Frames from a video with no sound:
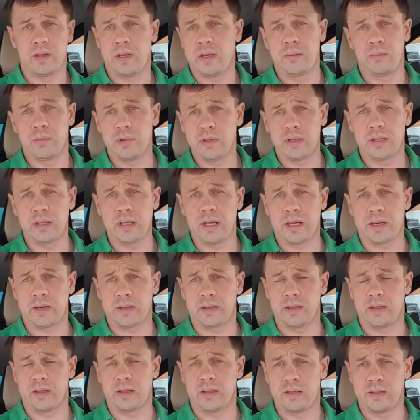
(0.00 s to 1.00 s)

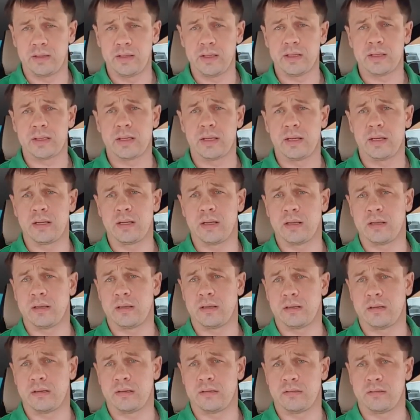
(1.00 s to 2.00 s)
Элементарно.
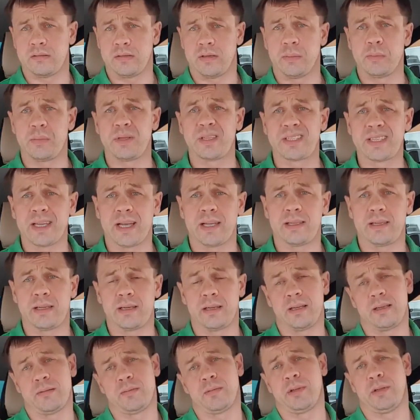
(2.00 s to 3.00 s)
Несколько
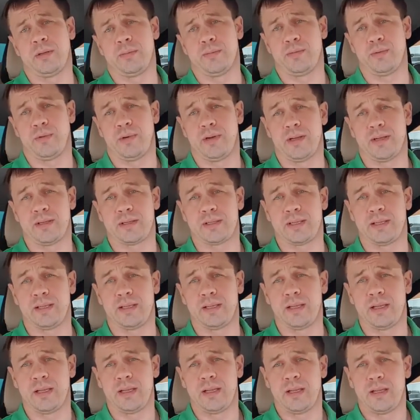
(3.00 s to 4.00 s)
обязательных манипуляций.
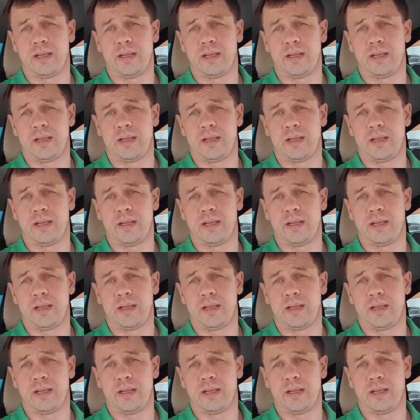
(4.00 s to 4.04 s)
